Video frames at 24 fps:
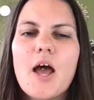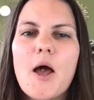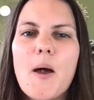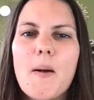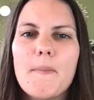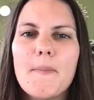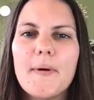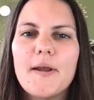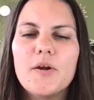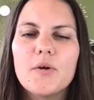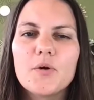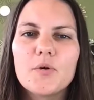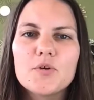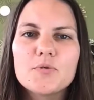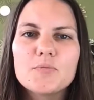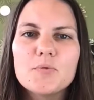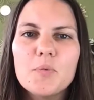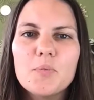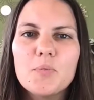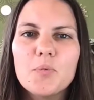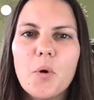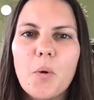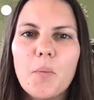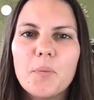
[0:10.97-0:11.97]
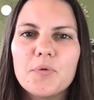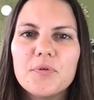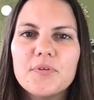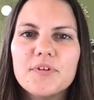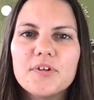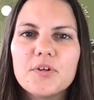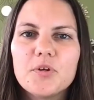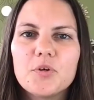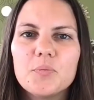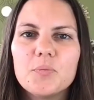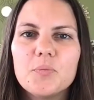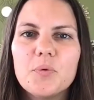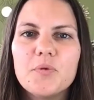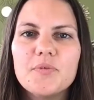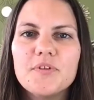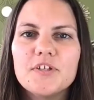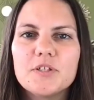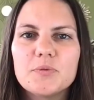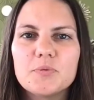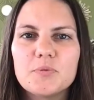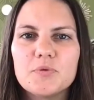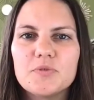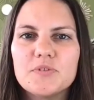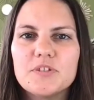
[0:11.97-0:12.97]
Malheureusement, pour obtenir une bonne
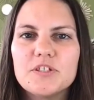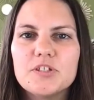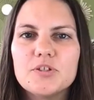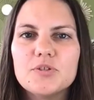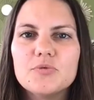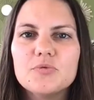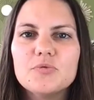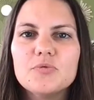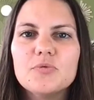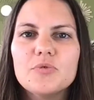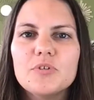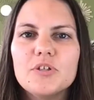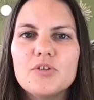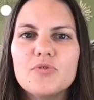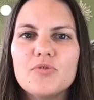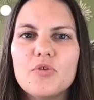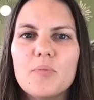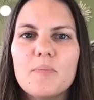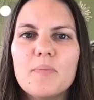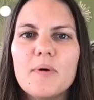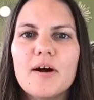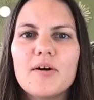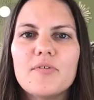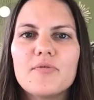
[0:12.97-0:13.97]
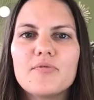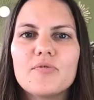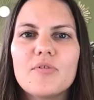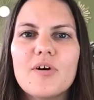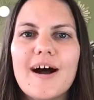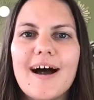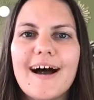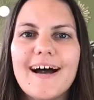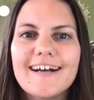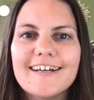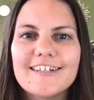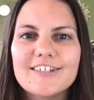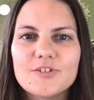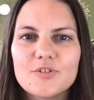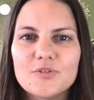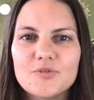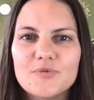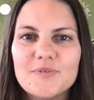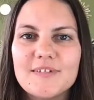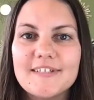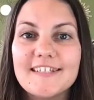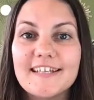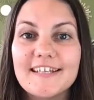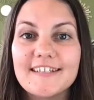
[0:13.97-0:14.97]
exposition, il faut parfois
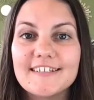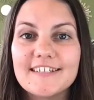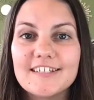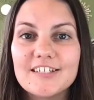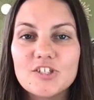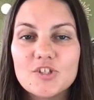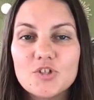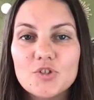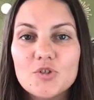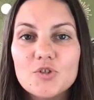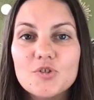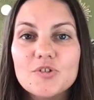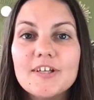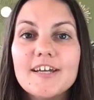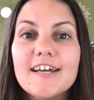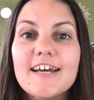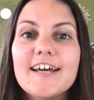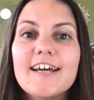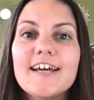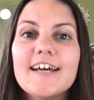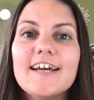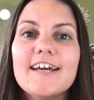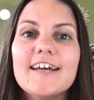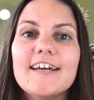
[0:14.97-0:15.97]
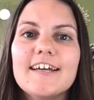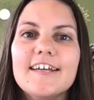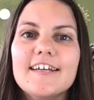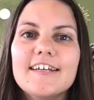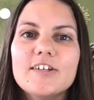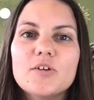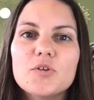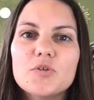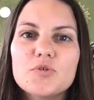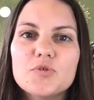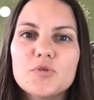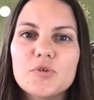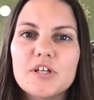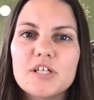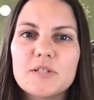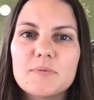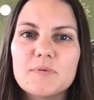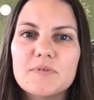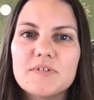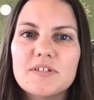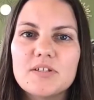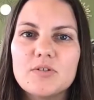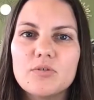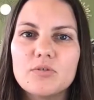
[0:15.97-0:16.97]
accentuer certaines zones et en
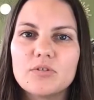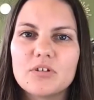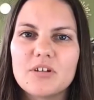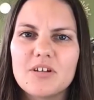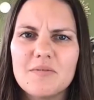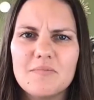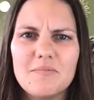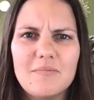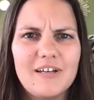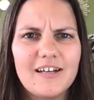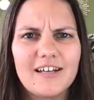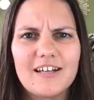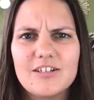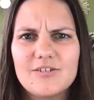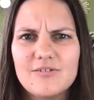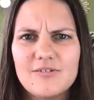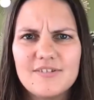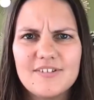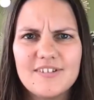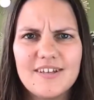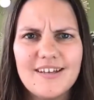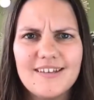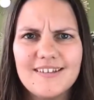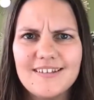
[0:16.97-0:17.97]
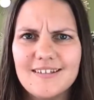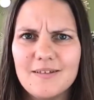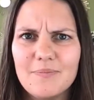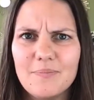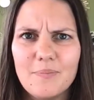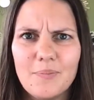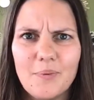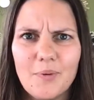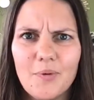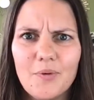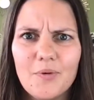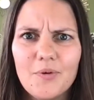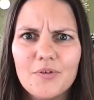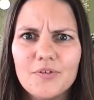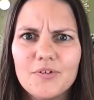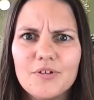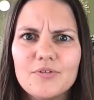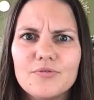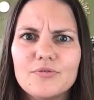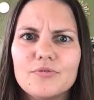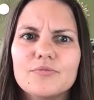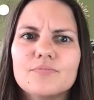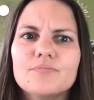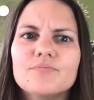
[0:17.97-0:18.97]
surexposer d'autres, mais le résultat n'est pas au
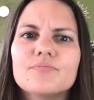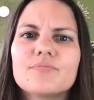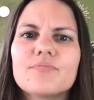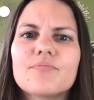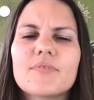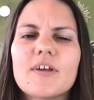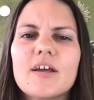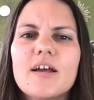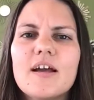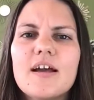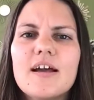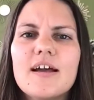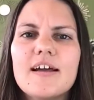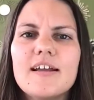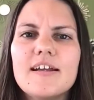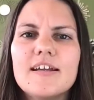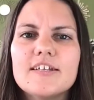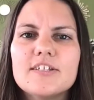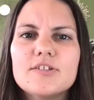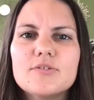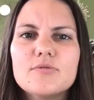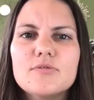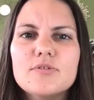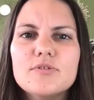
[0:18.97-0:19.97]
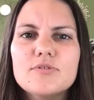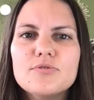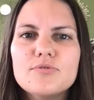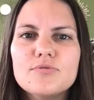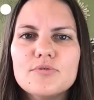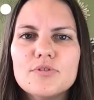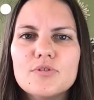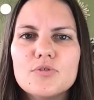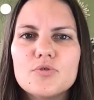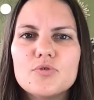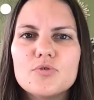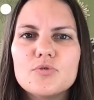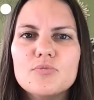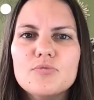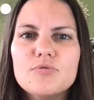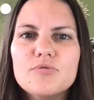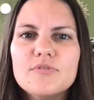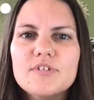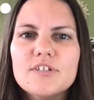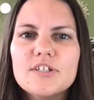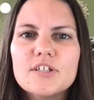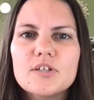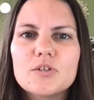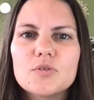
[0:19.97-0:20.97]
rendez-vous. La solution est de se
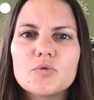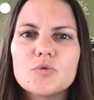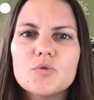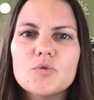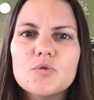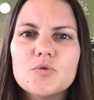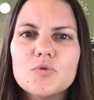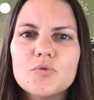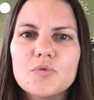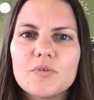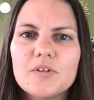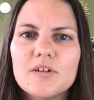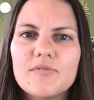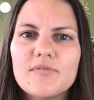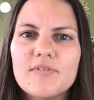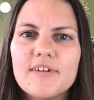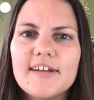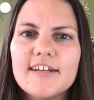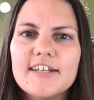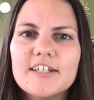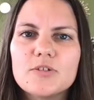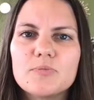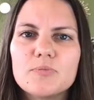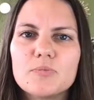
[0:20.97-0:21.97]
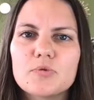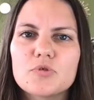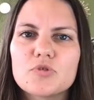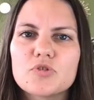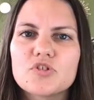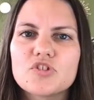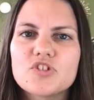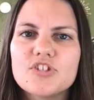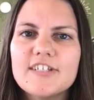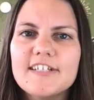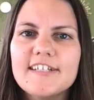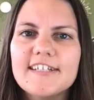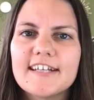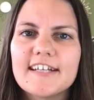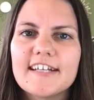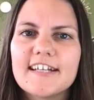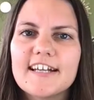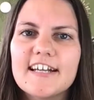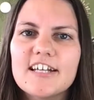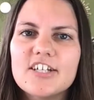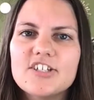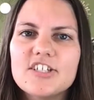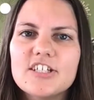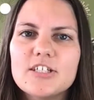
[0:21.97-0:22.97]
munir de son réflexe pour changer les
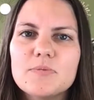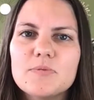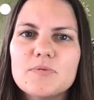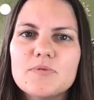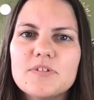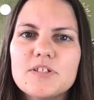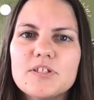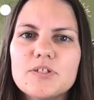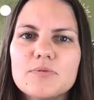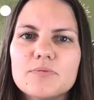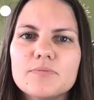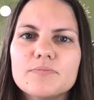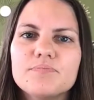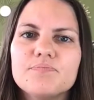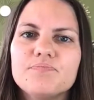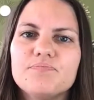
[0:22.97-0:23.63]
réglages d'exposition.